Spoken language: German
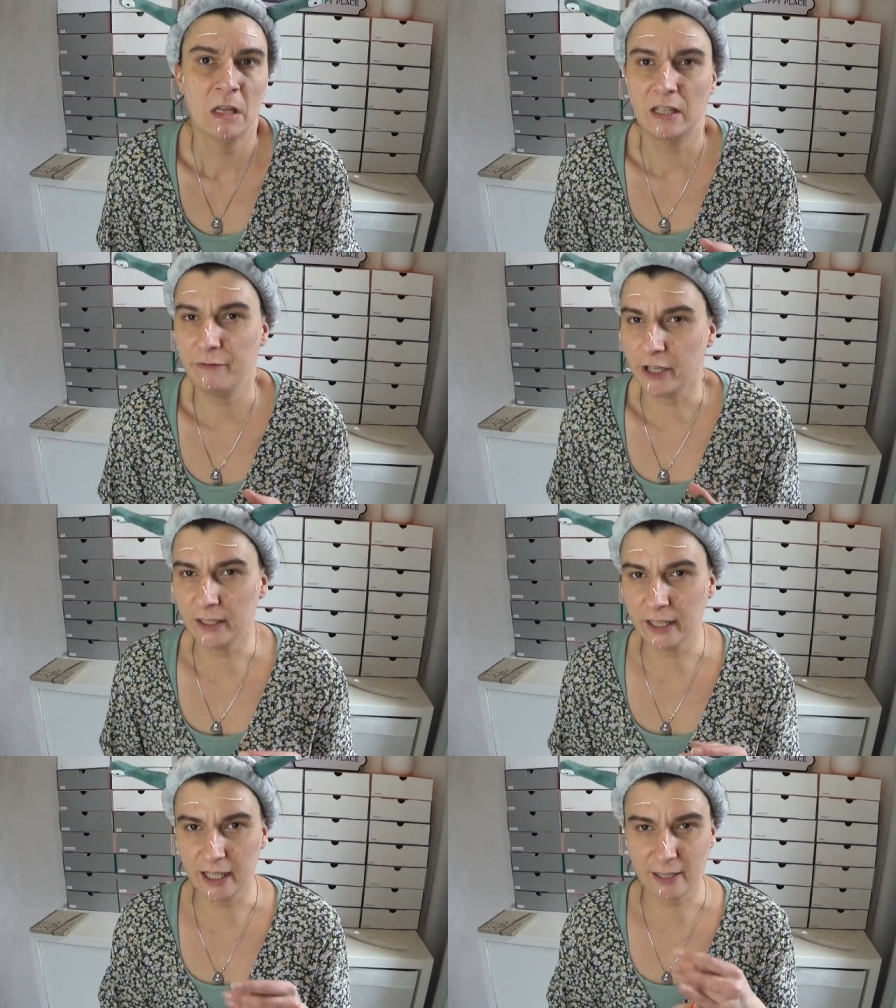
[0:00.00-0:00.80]
die fand
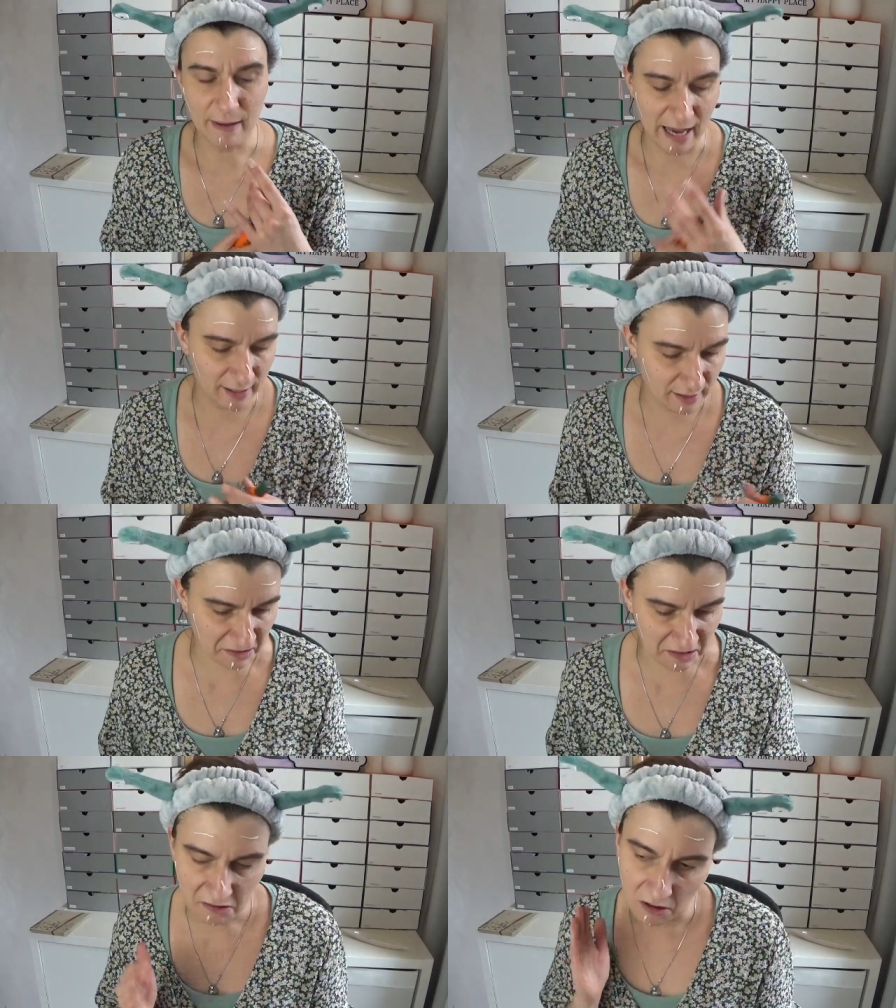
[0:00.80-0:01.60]
ich jetzt
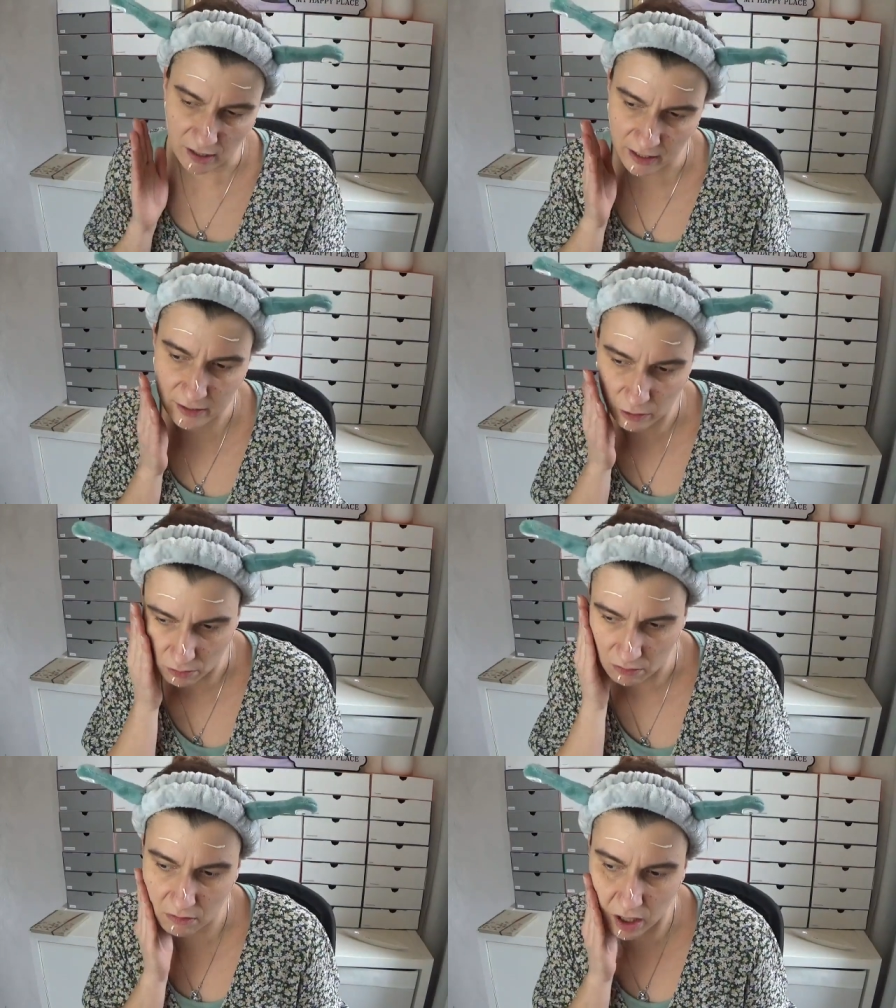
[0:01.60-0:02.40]
meistens gar nicht
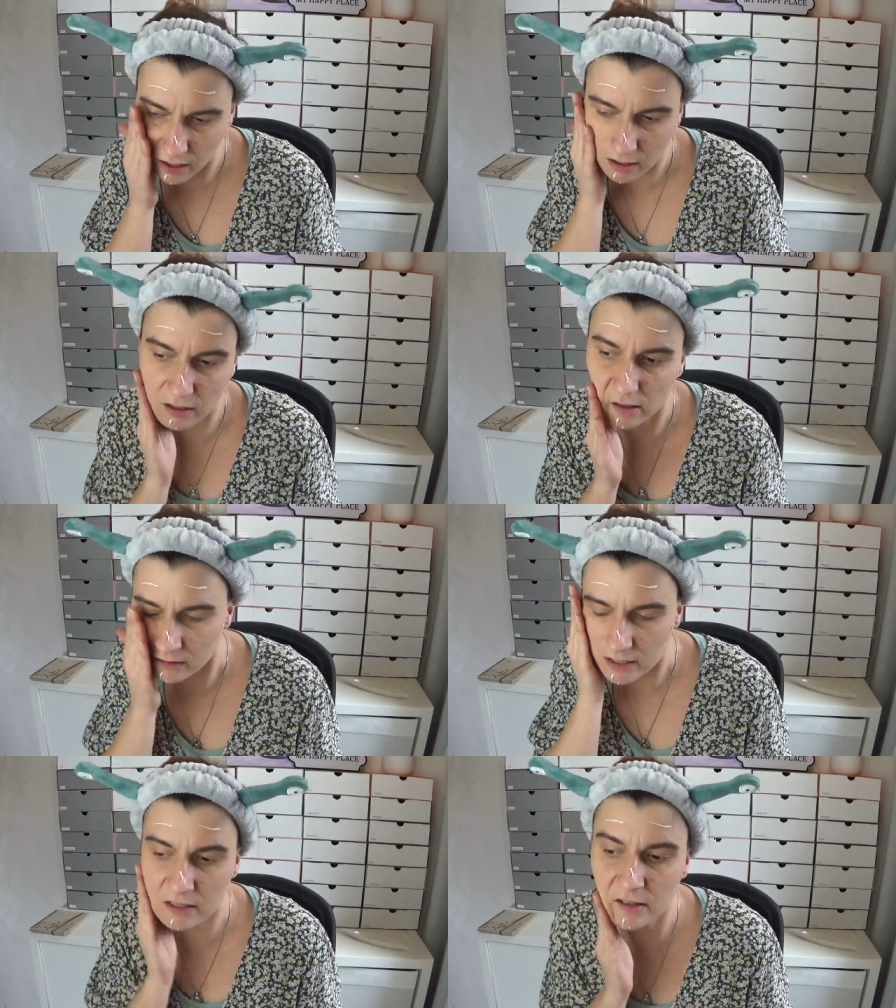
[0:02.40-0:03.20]
so
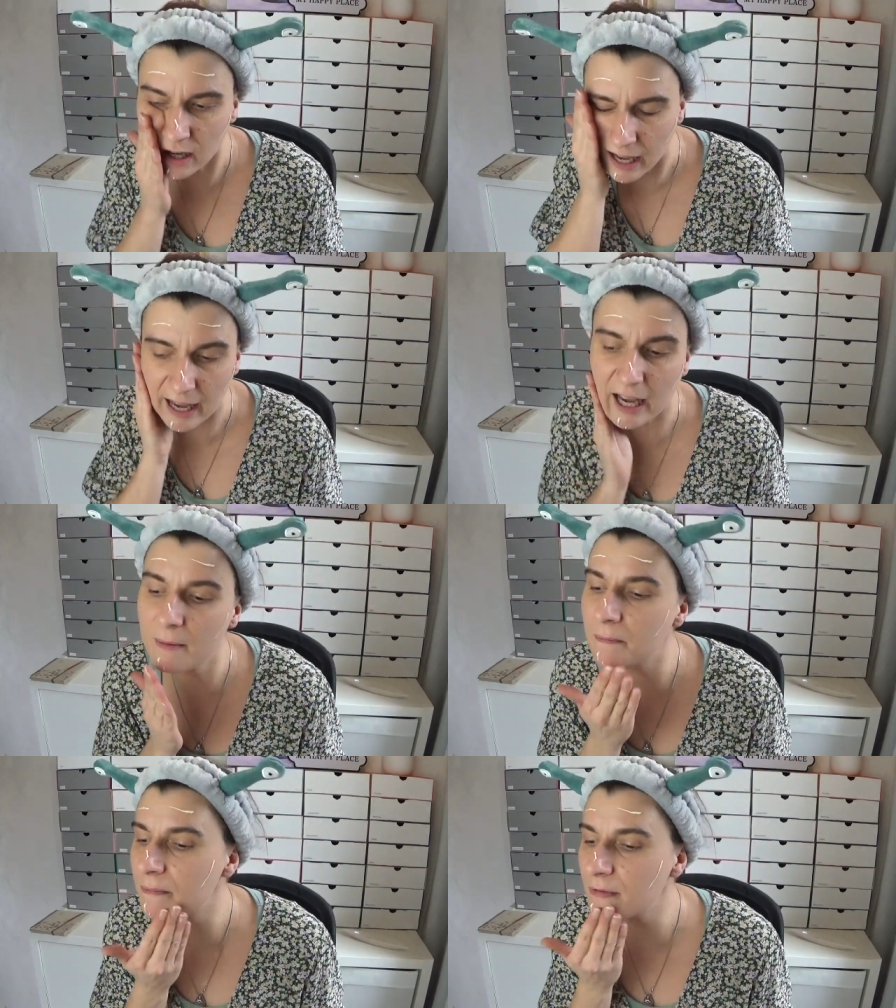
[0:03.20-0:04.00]
diesen
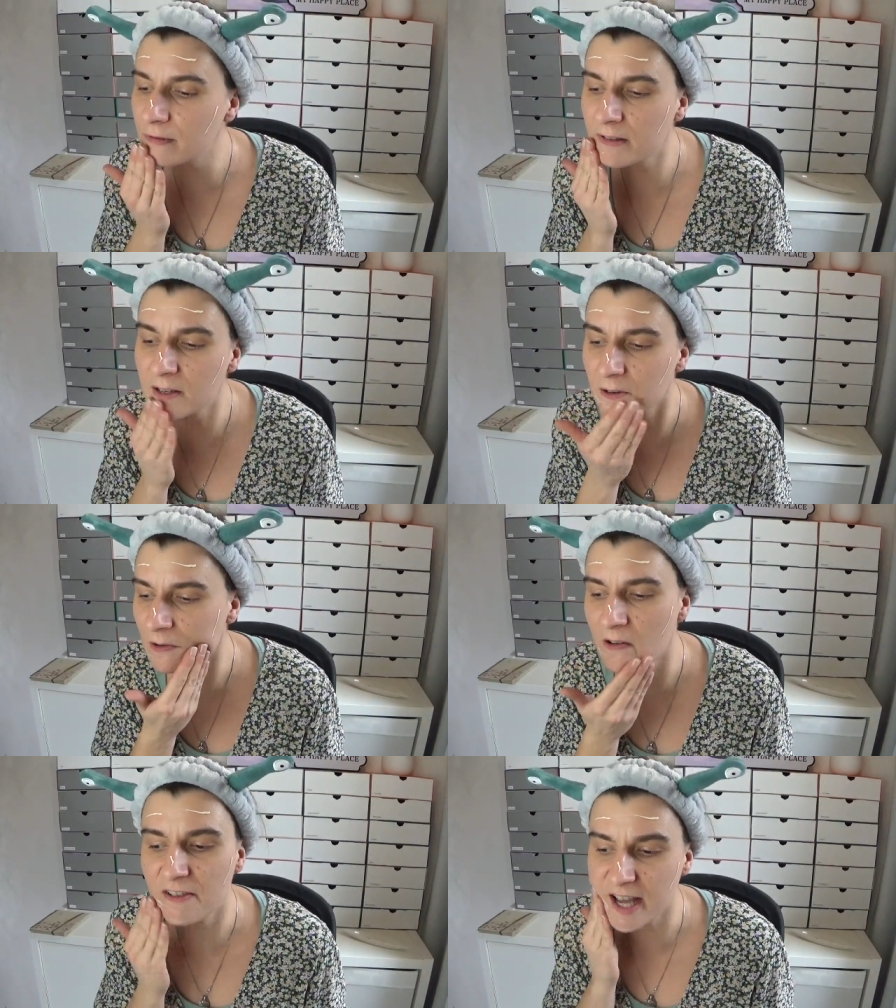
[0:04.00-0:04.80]
Hype und
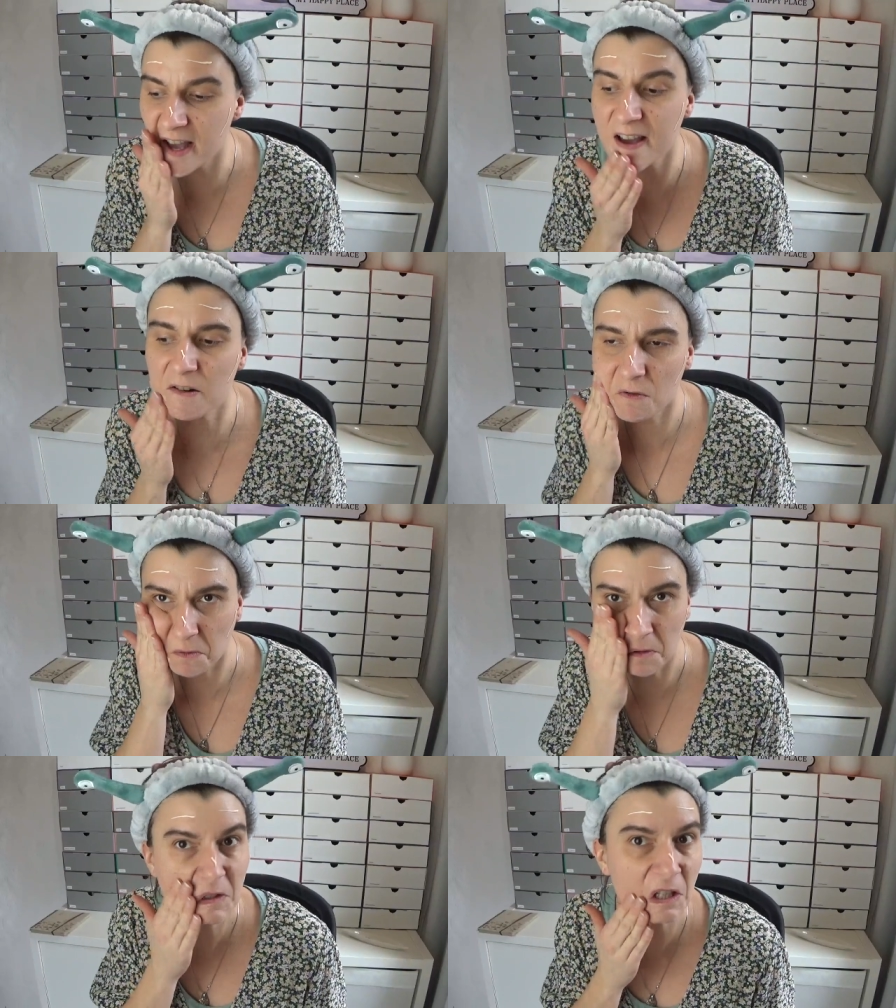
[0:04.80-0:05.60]
so wert
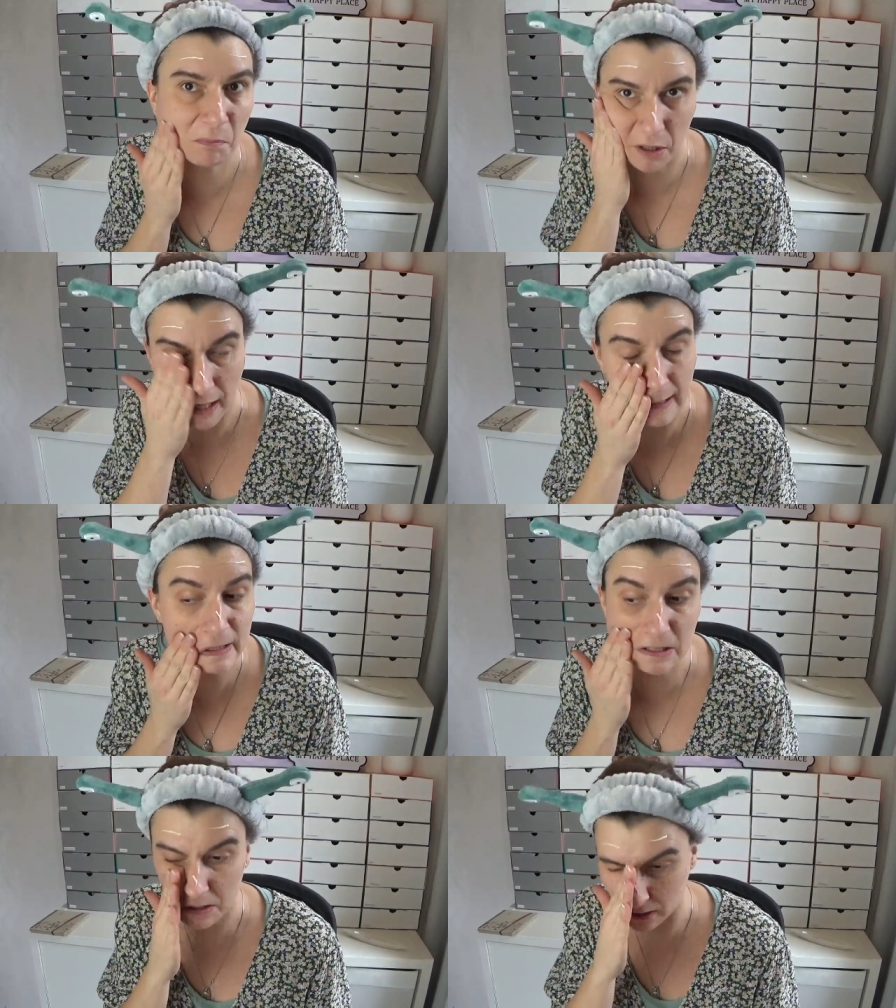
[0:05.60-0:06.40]
und der Preis
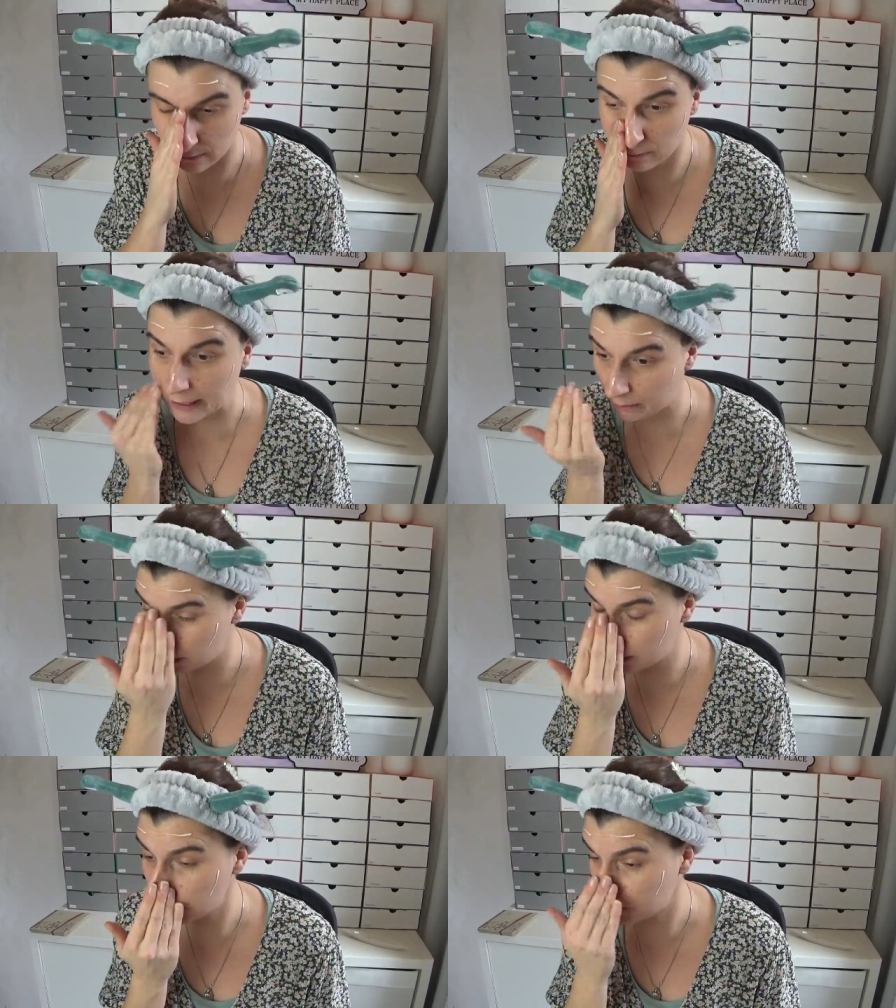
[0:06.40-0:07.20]
ist ja wow.
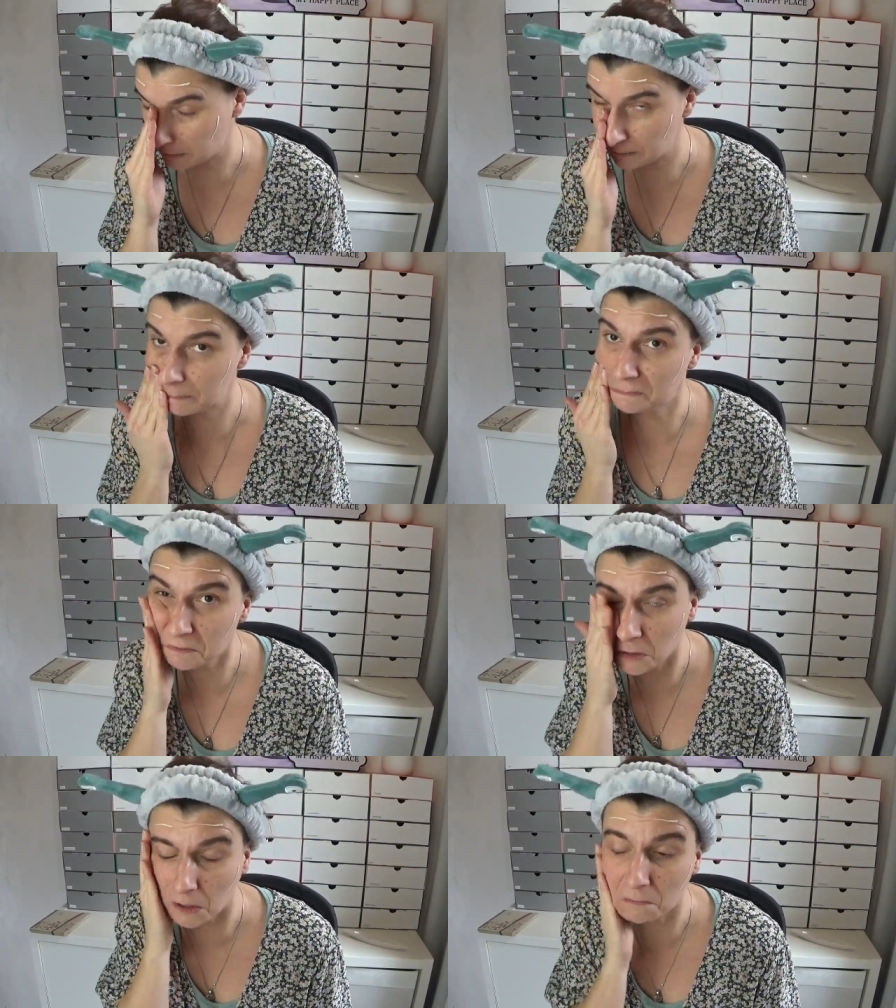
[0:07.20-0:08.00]

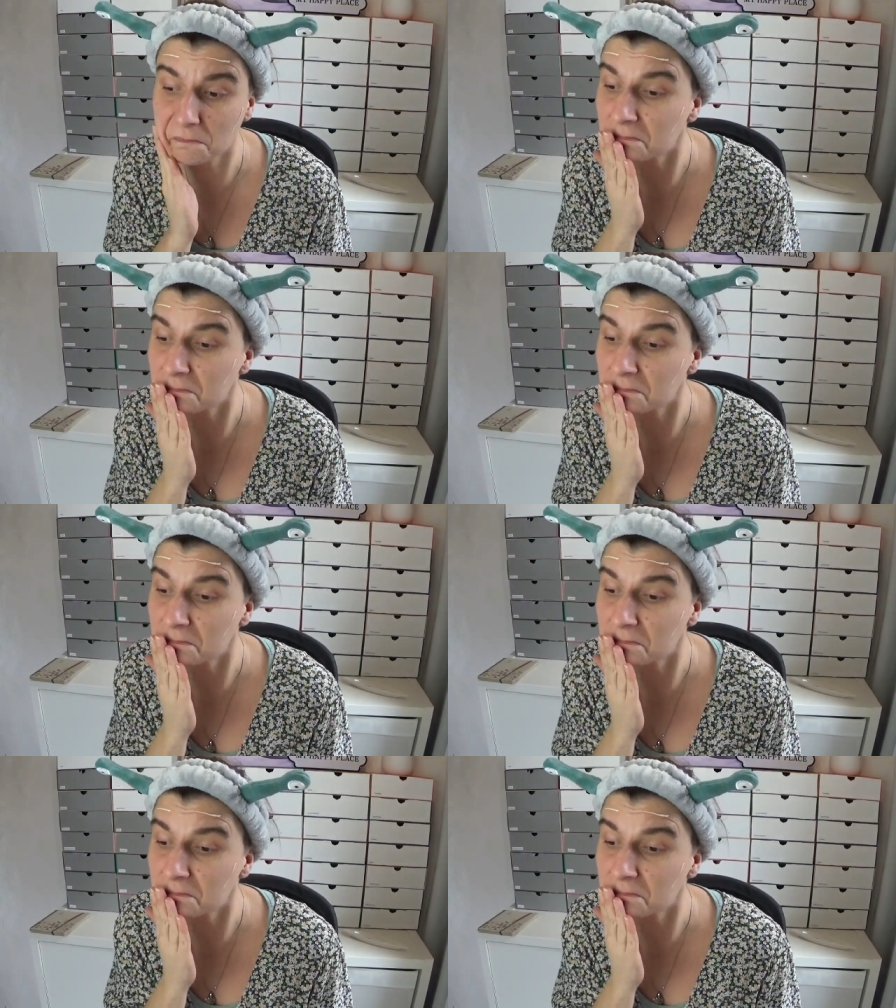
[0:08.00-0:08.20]
Ja.